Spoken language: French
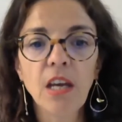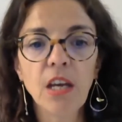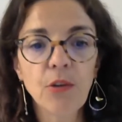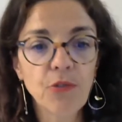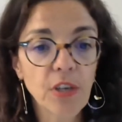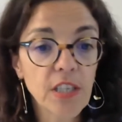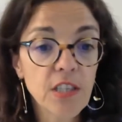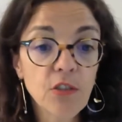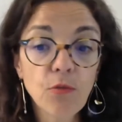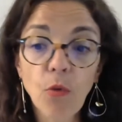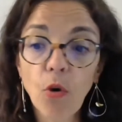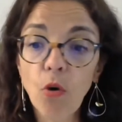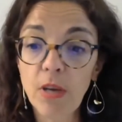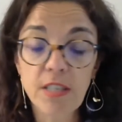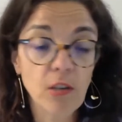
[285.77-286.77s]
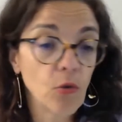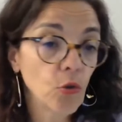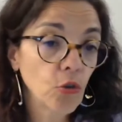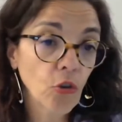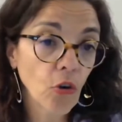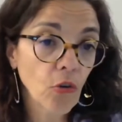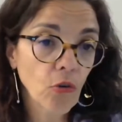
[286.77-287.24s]
Effectivement, bah, c'est
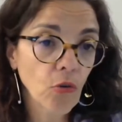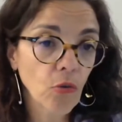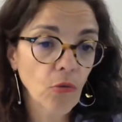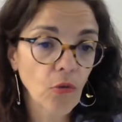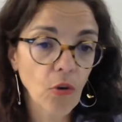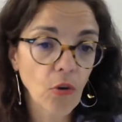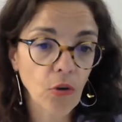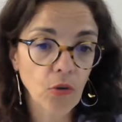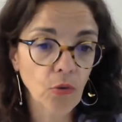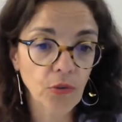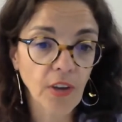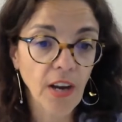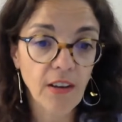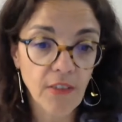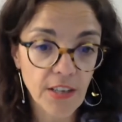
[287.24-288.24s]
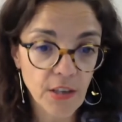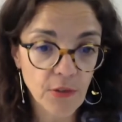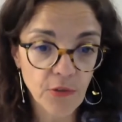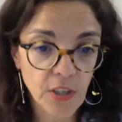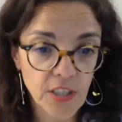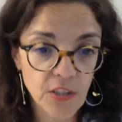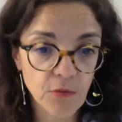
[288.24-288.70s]
le temps euh, qu'on travaille
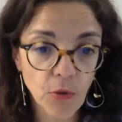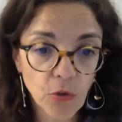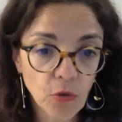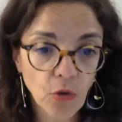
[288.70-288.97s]
effectivement,